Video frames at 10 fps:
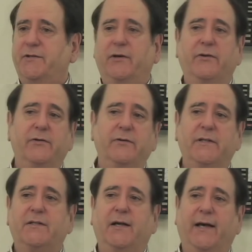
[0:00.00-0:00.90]
и вы
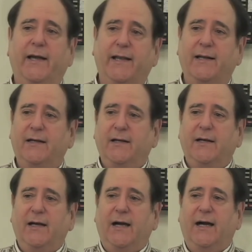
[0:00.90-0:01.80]
решаете
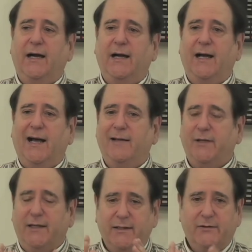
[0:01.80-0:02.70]
ехать uh,
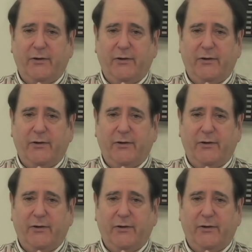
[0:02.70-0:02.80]
быстрее.